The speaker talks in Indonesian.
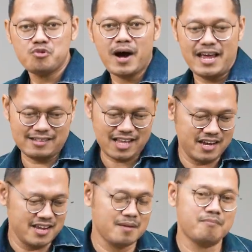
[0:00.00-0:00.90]
berubah yang
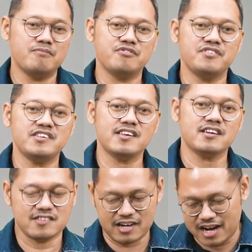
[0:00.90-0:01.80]
tadinya
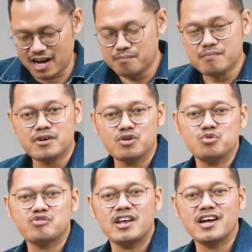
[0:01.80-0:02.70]
fisik sekarang
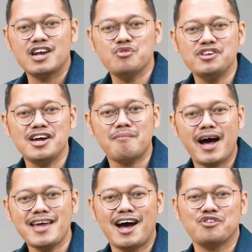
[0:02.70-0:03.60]
berurusan dengan dunia
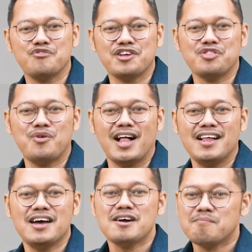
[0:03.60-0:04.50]
maya atau virtual.
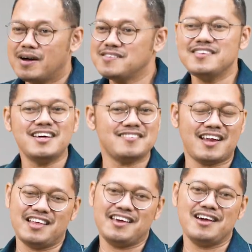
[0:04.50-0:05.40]
Pasti ada
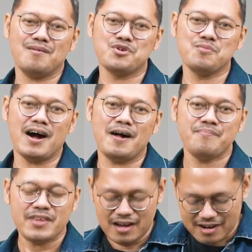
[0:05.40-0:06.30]
strategi yang berubah.
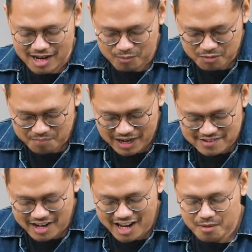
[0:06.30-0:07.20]
Namun
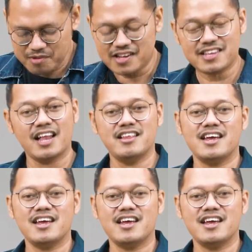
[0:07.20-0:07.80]
pelajaran yang bisa kita lihat